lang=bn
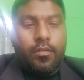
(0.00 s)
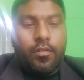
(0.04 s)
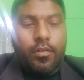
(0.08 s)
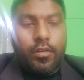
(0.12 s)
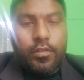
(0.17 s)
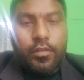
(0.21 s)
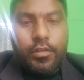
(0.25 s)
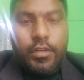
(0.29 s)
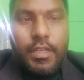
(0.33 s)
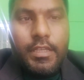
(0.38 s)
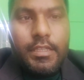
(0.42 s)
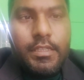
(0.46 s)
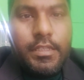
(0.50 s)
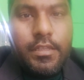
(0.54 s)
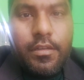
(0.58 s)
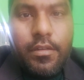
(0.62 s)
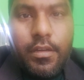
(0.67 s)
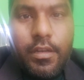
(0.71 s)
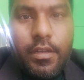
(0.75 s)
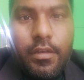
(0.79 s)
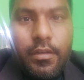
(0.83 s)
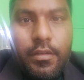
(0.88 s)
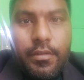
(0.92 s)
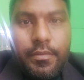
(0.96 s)

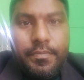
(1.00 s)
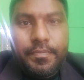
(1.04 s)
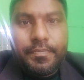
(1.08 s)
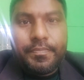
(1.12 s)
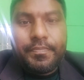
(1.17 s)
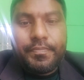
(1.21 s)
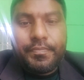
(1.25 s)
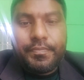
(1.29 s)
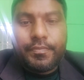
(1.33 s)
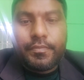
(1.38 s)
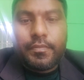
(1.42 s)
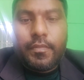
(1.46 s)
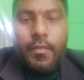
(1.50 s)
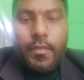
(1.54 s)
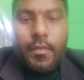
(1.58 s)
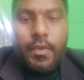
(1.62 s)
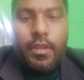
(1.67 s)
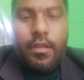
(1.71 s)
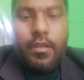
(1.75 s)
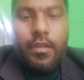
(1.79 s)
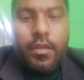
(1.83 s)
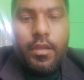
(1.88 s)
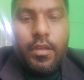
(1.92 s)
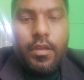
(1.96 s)
ঘটনাস্থল
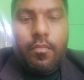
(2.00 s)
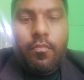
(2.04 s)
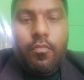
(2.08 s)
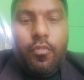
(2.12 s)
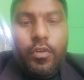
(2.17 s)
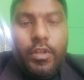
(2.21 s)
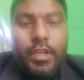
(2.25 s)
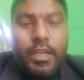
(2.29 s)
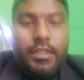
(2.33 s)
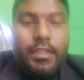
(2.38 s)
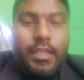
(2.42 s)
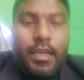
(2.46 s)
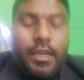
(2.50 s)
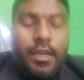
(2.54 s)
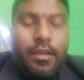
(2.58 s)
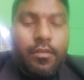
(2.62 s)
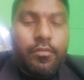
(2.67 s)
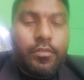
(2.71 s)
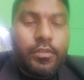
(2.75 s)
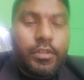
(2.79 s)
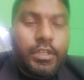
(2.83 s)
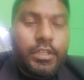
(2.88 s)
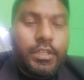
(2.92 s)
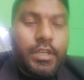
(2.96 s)
পড়িয়ে থাকা
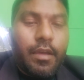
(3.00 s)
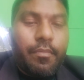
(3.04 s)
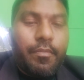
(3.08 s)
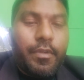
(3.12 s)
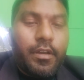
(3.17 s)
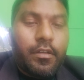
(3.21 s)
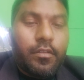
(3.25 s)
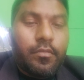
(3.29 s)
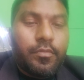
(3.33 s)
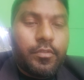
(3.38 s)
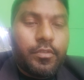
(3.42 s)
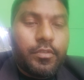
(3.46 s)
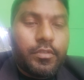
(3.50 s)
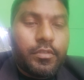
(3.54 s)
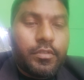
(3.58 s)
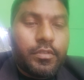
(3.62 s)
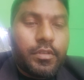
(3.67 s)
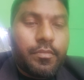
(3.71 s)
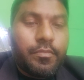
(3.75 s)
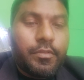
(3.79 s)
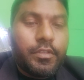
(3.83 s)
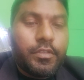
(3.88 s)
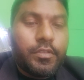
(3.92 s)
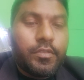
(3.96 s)
অতি সামান্য বস্তু
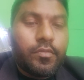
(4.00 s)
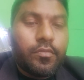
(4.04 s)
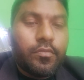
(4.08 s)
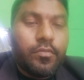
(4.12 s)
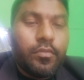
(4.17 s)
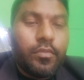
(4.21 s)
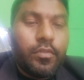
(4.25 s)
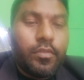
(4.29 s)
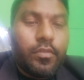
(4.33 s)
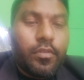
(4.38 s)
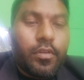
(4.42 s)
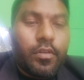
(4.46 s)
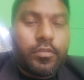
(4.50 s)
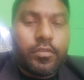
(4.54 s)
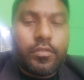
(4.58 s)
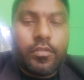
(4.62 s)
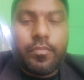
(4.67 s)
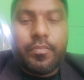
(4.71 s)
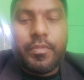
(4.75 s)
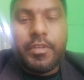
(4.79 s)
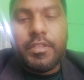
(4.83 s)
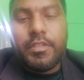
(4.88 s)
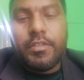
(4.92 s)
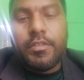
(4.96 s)
যেমন চুল রক্ত
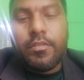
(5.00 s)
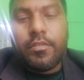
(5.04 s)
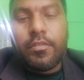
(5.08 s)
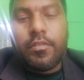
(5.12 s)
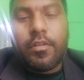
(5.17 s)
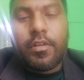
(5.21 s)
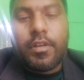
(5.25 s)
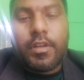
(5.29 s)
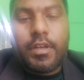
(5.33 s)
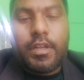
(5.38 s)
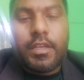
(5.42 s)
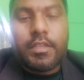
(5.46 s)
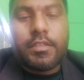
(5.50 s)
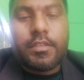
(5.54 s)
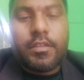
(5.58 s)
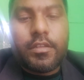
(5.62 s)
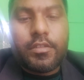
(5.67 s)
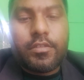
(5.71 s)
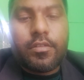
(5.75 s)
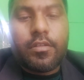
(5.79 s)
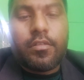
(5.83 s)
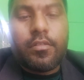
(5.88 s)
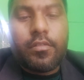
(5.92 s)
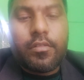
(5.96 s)
বীর্য
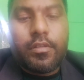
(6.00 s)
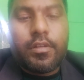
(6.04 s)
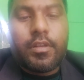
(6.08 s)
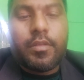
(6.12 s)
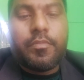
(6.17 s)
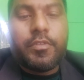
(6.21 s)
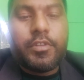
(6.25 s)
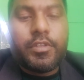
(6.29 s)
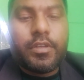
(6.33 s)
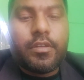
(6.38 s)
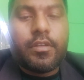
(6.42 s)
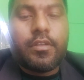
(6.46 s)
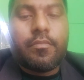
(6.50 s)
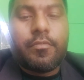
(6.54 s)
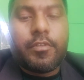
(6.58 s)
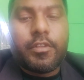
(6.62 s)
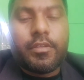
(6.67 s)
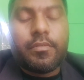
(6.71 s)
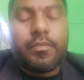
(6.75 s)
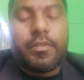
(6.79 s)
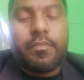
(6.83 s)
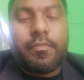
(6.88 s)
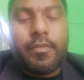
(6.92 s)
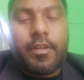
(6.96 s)
ঘটনাস্থলে সংগ্রহ করে বিশেষজ্ঞের
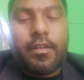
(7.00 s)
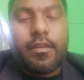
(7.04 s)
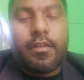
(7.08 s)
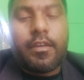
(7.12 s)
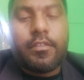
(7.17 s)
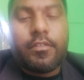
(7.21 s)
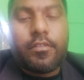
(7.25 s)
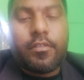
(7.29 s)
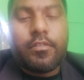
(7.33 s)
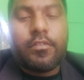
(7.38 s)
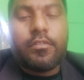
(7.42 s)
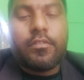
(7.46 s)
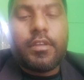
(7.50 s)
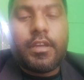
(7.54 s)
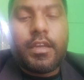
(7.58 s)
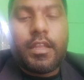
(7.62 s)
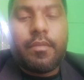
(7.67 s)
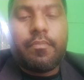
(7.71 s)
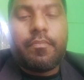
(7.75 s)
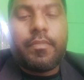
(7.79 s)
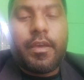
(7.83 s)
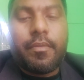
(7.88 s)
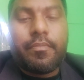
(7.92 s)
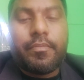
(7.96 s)
মতামত পাওয়া
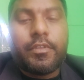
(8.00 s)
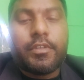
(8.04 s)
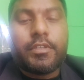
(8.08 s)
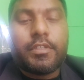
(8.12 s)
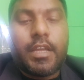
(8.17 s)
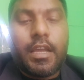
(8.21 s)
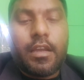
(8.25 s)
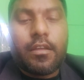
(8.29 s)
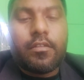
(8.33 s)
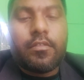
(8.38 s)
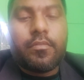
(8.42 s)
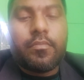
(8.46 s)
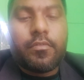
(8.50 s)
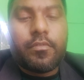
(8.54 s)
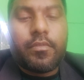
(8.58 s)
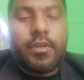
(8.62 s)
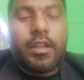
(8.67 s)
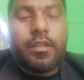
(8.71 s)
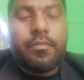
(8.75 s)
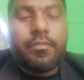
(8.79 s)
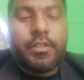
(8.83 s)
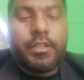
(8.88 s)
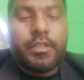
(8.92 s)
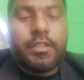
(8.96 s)
তদন্তকালে প্রাপ্ত সাক্ষ্য
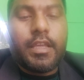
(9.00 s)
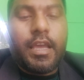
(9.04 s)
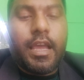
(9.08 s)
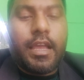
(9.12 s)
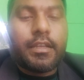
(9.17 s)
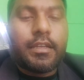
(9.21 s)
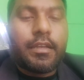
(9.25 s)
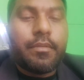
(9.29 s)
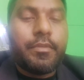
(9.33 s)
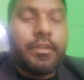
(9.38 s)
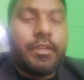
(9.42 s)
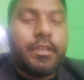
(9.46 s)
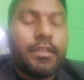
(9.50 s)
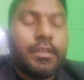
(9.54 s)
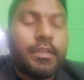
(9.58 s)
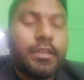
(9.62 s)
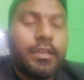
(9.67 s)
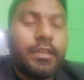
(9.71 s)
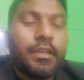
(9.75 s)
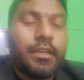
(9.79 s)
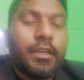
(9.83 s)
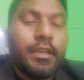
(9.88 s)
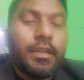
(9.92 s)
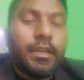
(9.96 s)
প্রমাণের ভিত্তিতে
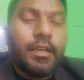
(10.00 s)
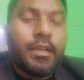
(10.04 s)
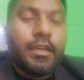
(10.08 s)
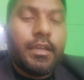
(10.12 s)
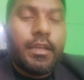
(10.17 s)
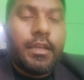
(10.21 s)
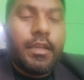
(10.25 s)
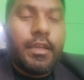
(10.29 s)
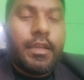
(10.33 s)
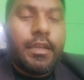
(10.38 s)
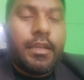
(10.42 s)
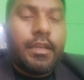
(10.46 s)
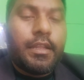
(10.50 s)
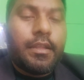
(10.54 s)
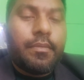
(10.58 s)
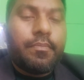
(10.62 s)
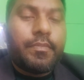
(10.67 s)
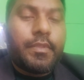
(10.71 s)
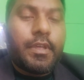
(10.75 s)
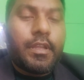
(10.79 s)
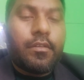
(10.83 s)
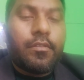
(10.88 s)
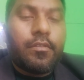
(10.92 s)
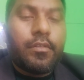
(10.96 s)
আসামিকে
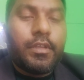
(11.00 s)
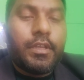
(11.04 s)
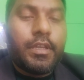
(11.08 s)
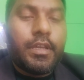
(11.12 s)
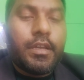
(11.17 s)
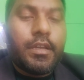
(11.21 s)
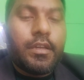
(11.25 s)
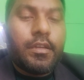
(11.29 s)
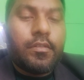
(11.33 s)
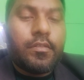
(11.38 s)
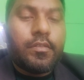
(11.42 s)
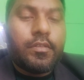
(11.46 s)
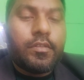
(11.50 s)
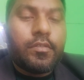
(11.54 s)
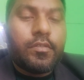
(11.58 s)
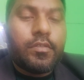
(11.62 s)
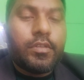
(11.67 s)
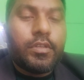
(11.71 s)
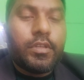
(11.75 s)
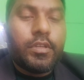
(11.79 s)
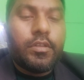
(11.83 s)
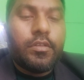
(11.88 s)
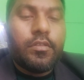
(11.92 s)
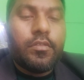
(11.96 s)
গ্রেপ্তার করিয়া
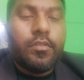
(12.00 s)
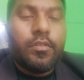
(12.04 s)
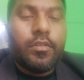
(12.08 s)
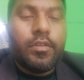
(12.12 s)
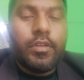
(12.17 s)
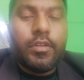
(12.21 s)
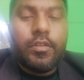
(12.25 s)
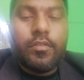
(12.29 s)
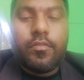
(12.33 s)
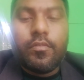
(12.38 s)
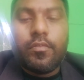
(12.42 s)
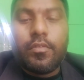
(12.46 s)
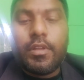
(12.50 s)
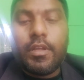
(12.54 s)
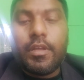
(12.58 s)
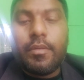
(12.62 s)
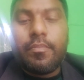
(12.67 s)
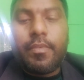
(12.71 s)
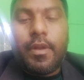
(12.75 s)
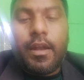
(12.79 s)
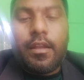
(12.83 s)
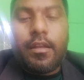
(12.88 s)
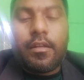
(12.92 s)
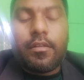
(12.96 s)
শীঘ্রই কোর্টে
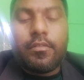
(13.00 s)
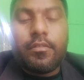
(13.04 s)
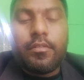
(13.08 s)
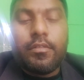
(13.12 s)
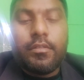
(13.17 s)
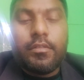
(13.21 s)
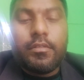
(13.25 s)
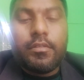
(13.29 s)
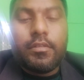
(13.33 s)
পাঠানো